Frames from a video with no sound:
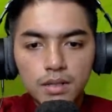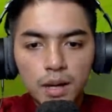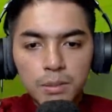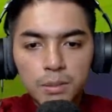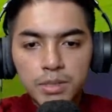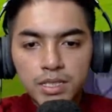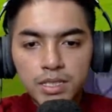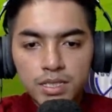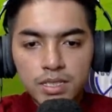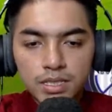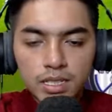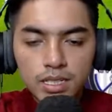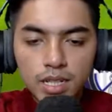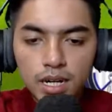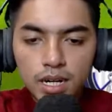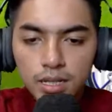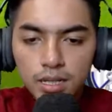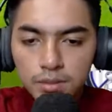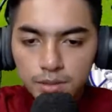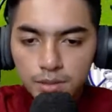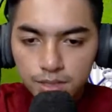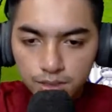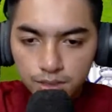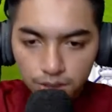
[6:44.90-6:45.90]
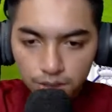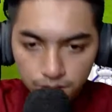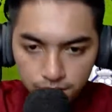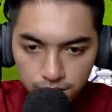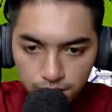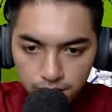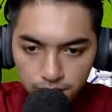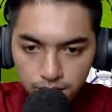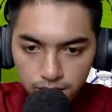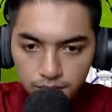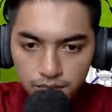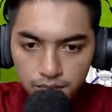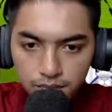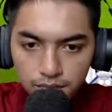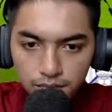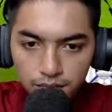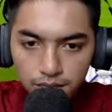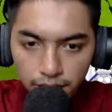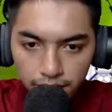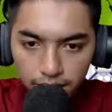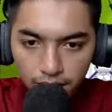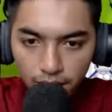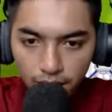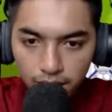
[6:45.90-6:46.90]
habis istirahat maksud Ozil jadi
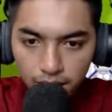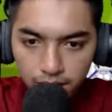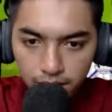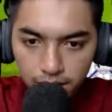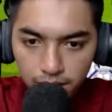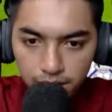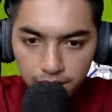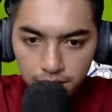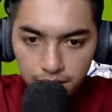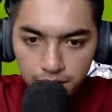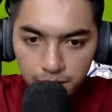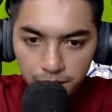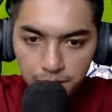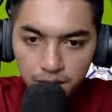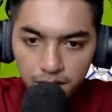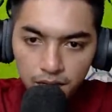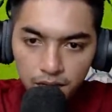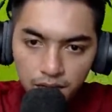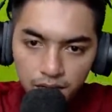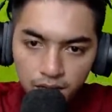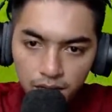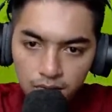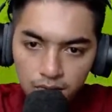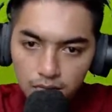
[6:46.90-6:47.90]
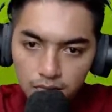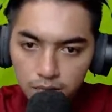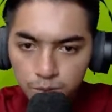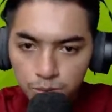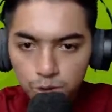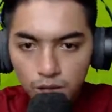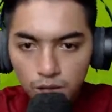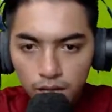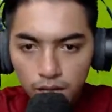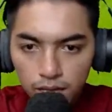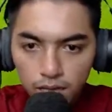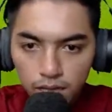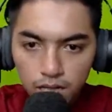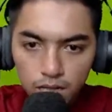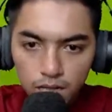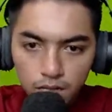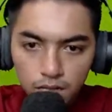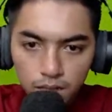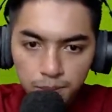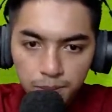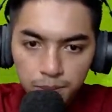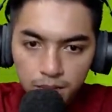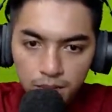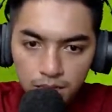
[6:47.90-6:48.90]
naik lagi ya stamina nanti mungkin
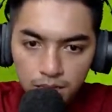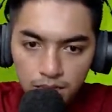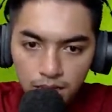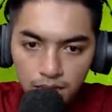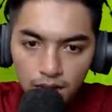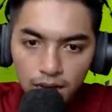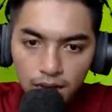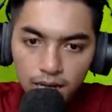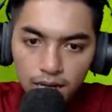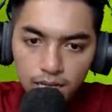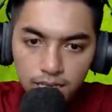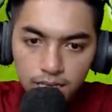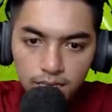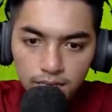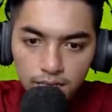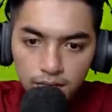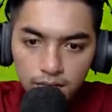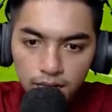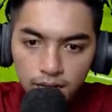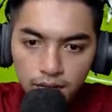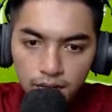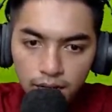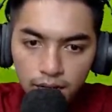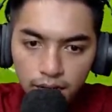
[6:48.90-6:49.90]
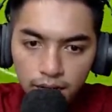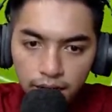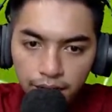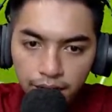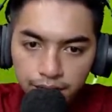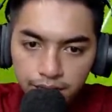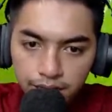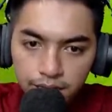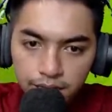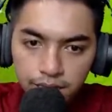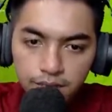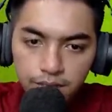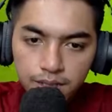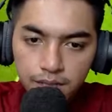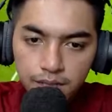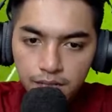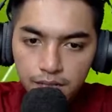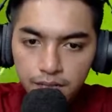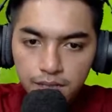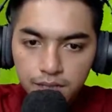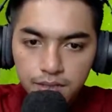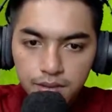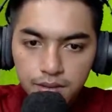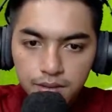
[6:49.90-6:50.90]
ke pertengahan kita ganti
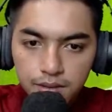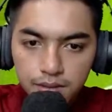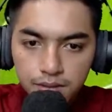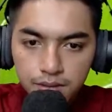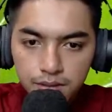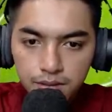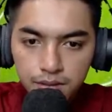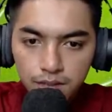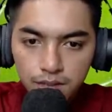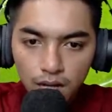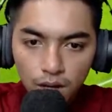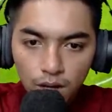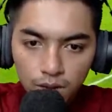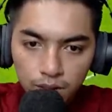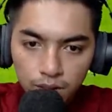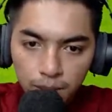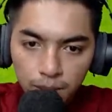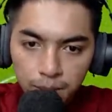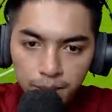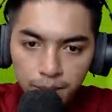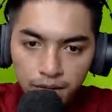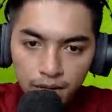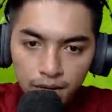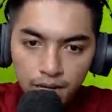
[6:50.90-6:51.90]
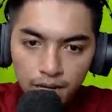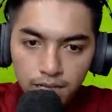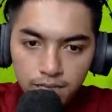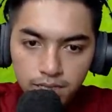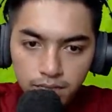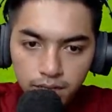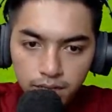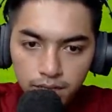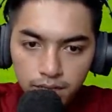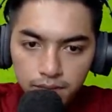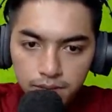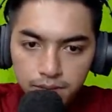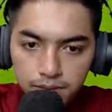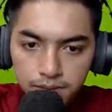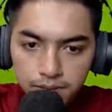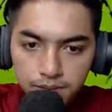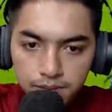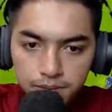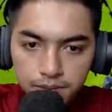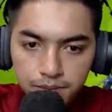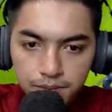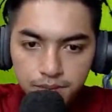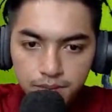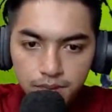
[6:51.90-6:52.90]
kalau udah merah aja ya
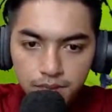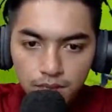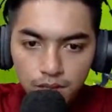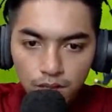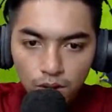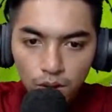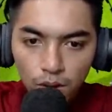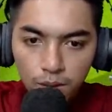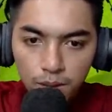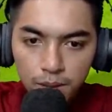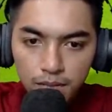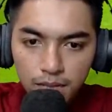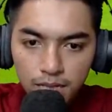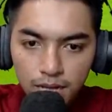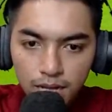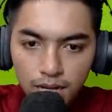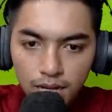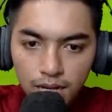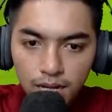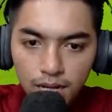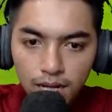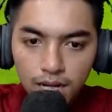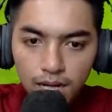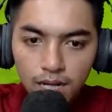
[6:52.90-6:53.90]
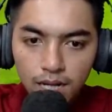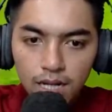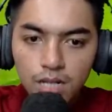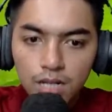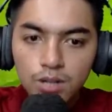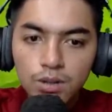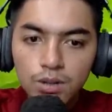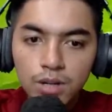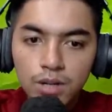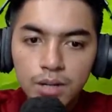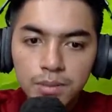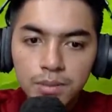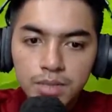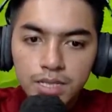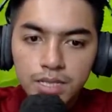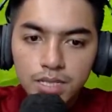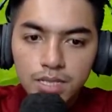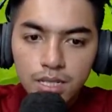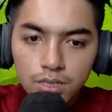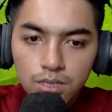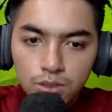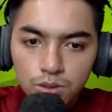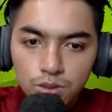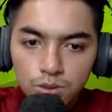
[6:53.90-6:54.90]
Romaria aduh gak
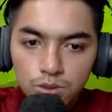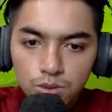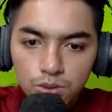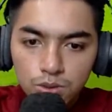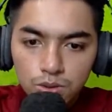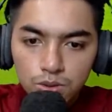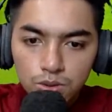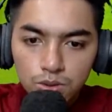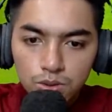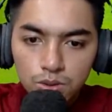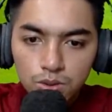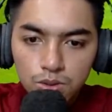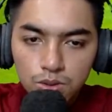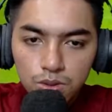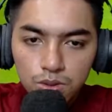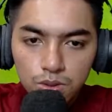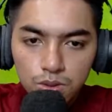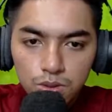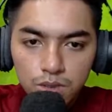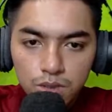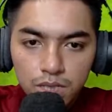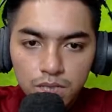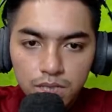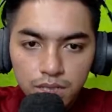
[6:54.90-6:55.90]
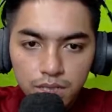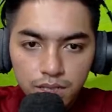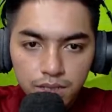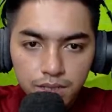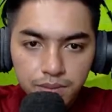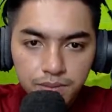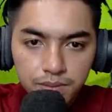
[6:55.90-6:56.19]
bisa cuy